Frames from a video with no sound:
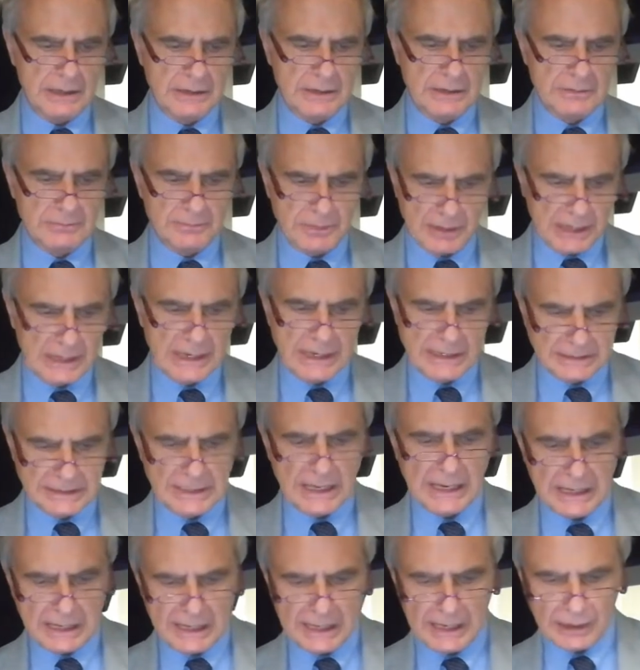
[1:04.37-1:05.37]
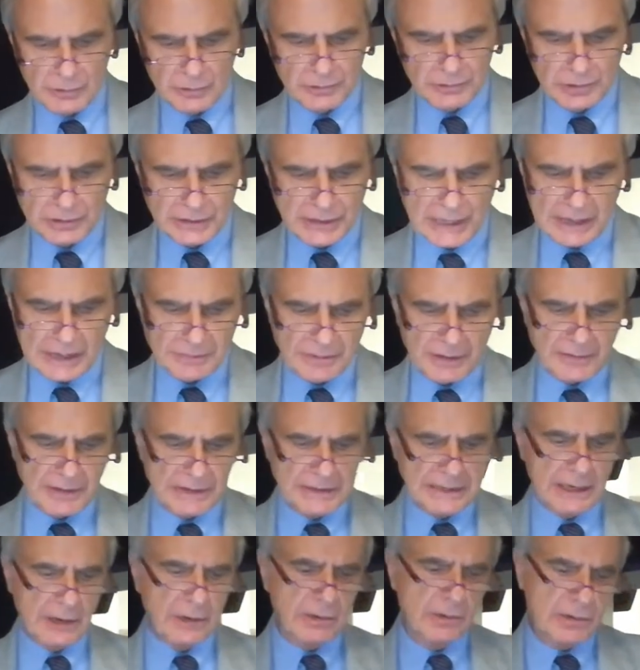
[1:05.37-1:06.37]
Per iniziare il racconto della mia
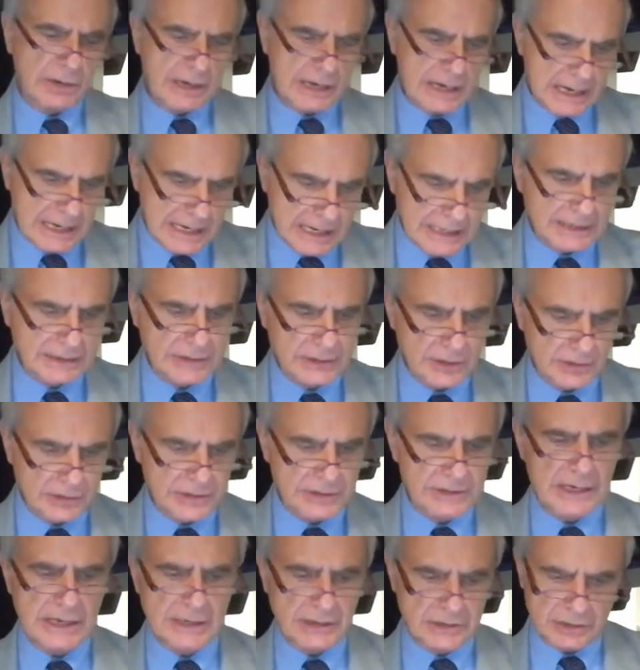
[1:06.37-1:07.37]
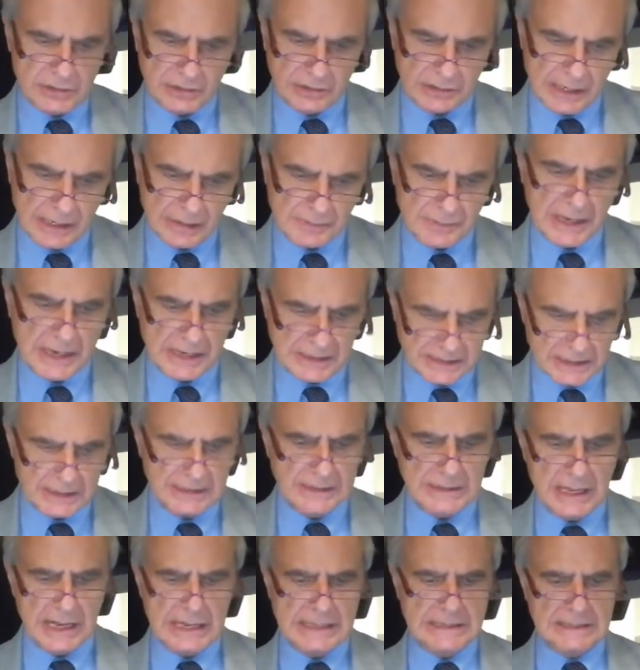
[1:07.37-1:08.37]
vita con l'inizio stesso della mia
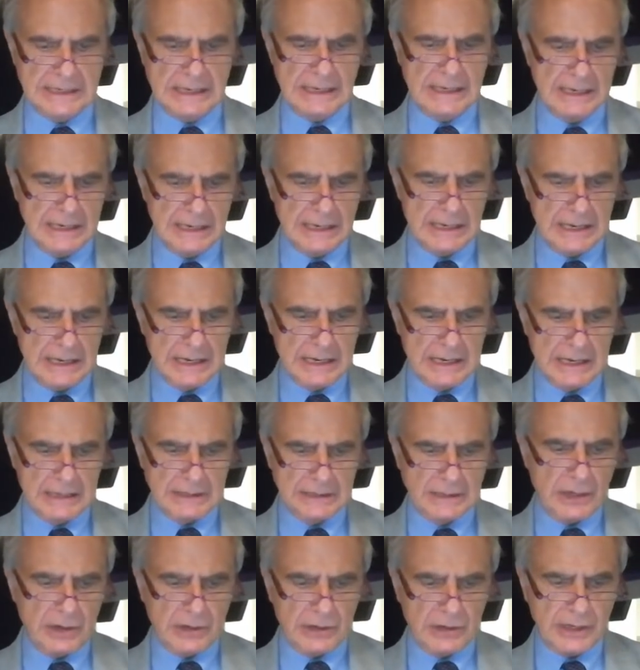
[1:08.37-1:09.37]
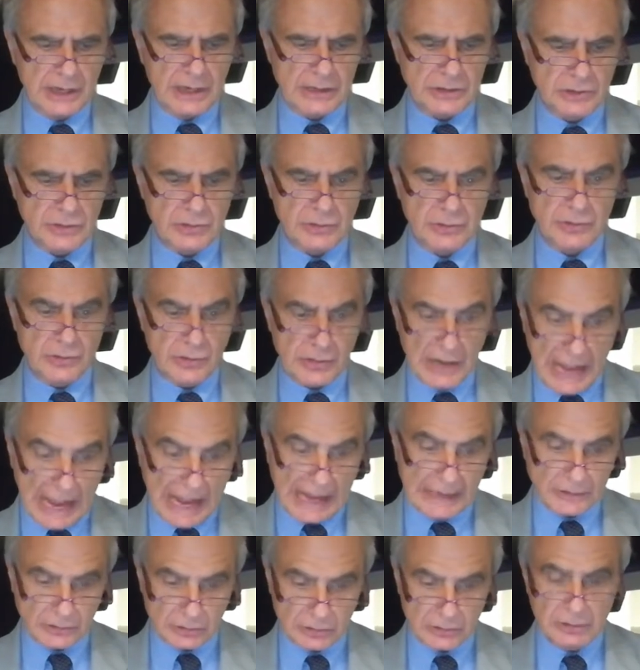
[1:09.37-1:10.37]
esistenza, dirò che sono
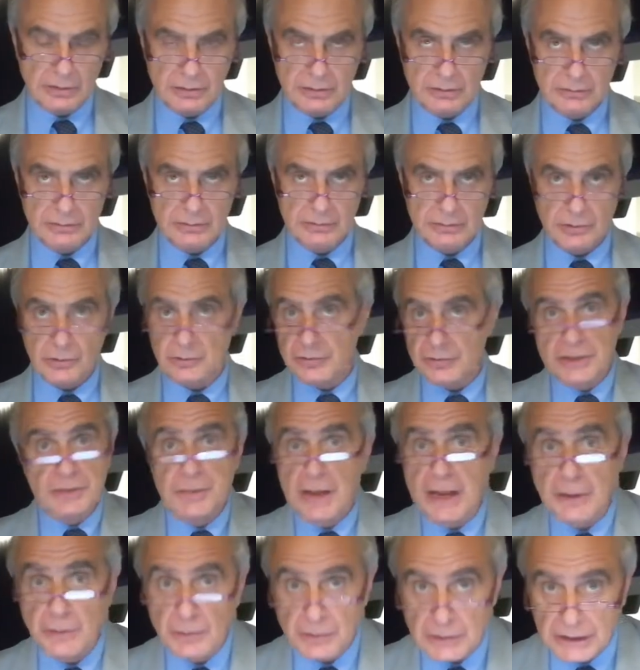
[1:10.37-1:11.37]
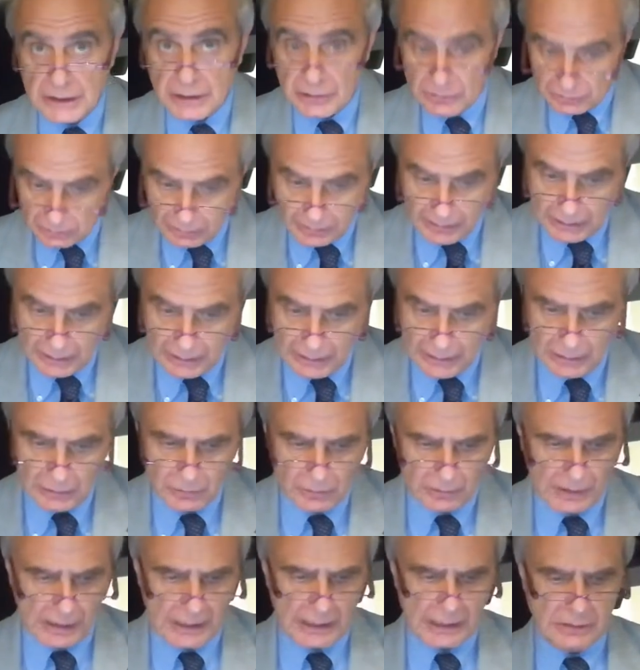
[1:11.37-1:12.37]
nato, così mi hanno detto e lo
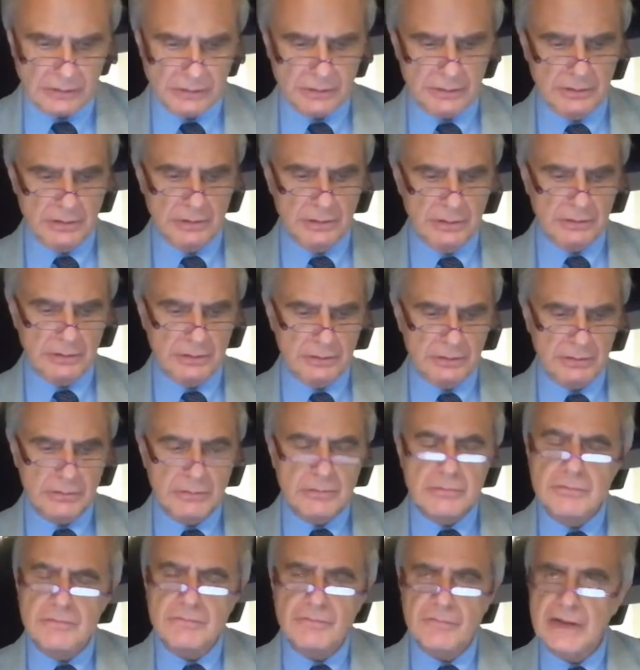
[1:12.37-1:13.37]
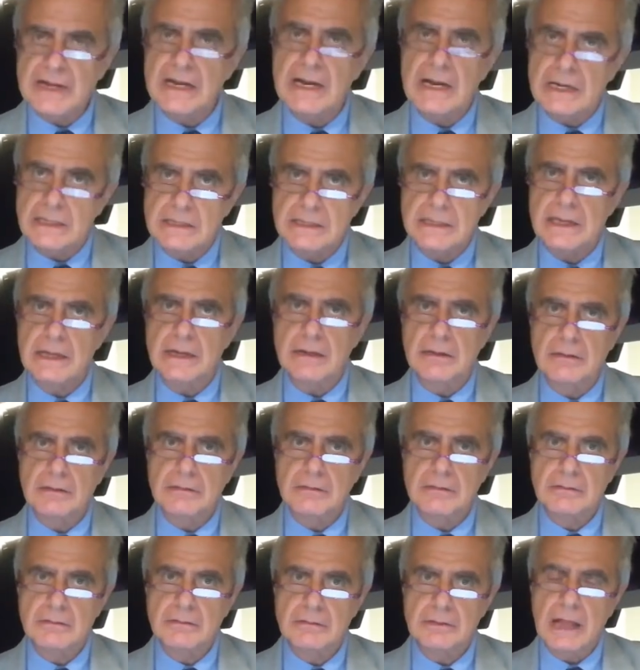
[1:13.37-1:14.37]
credo, un venerdì
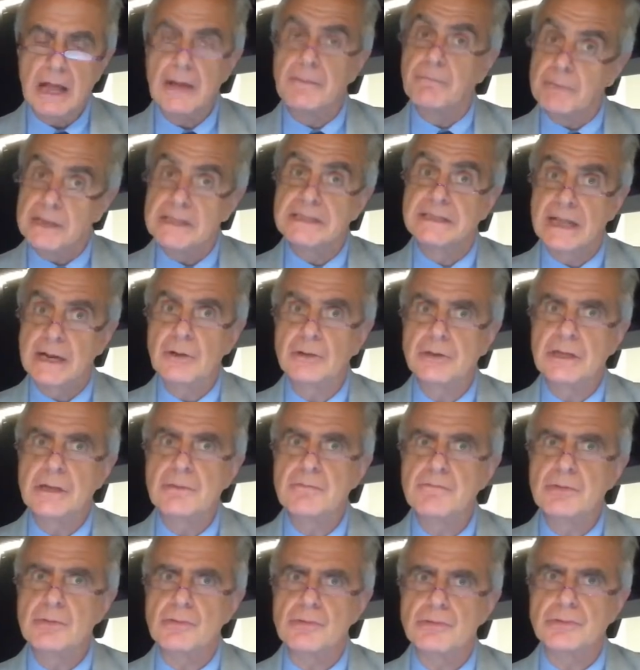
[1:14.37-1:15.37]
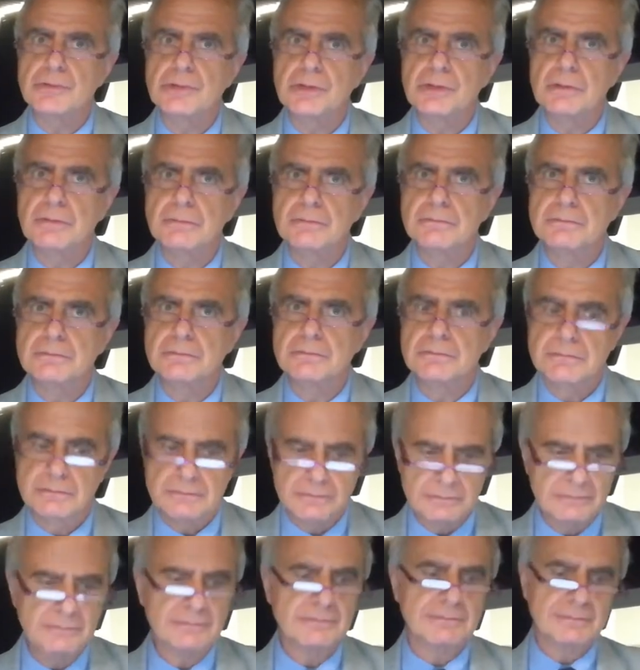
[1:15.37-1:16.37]
a mezzanotte in punto.
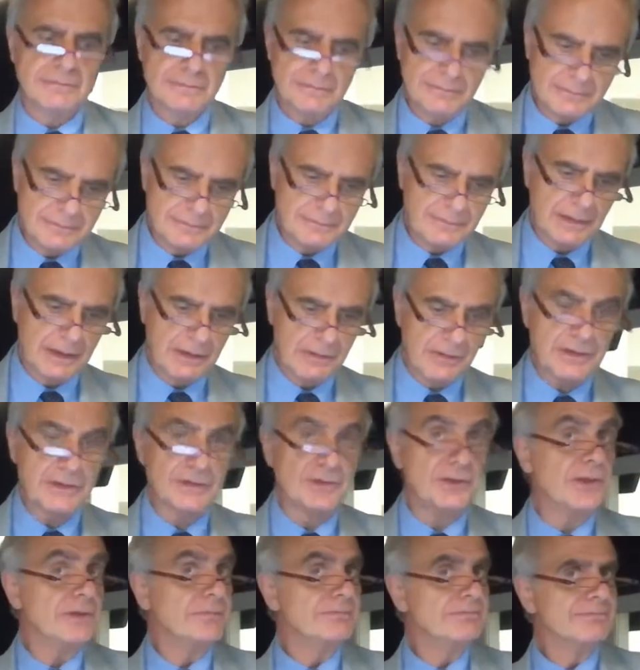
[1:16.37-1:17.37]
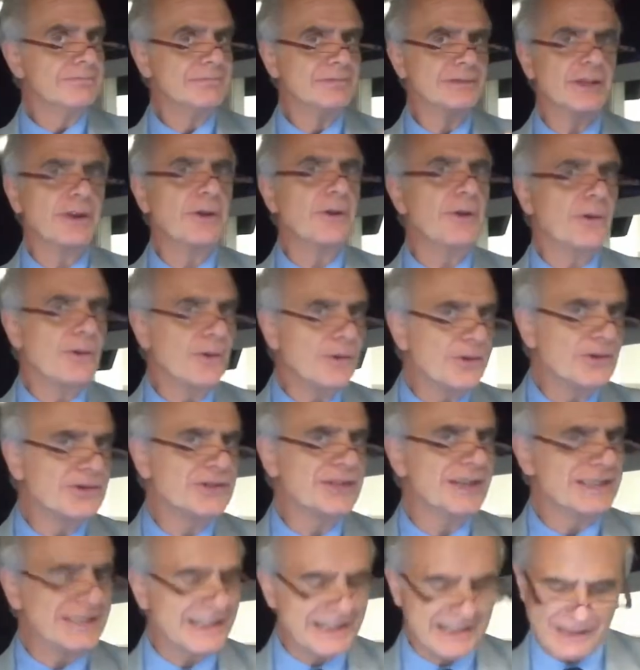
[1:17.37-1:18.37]
Questo, se non lo
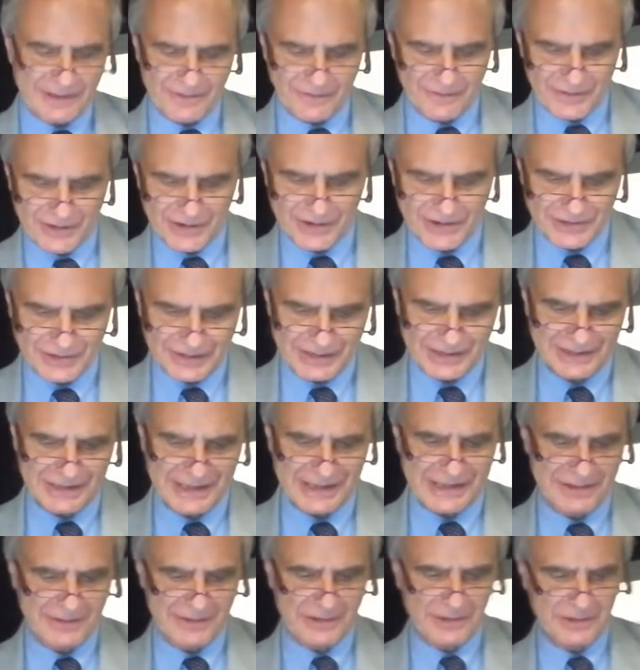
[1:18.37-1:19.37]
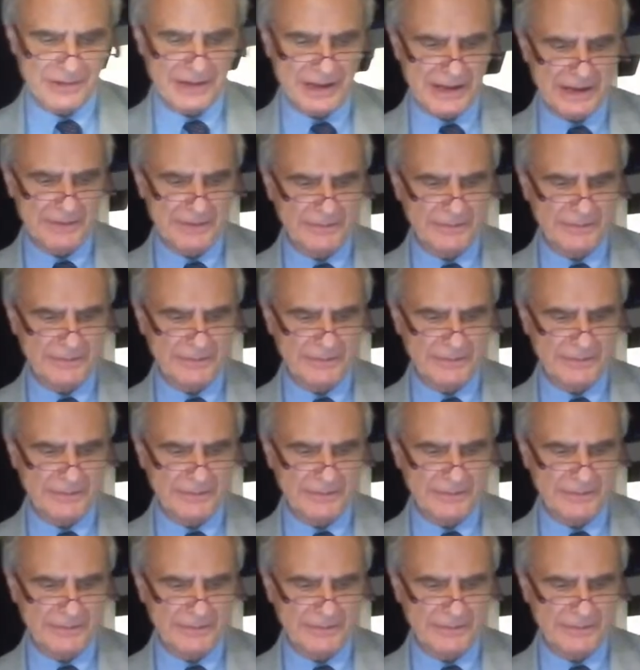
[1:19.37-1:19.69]
conoscete, è difficile da individuare.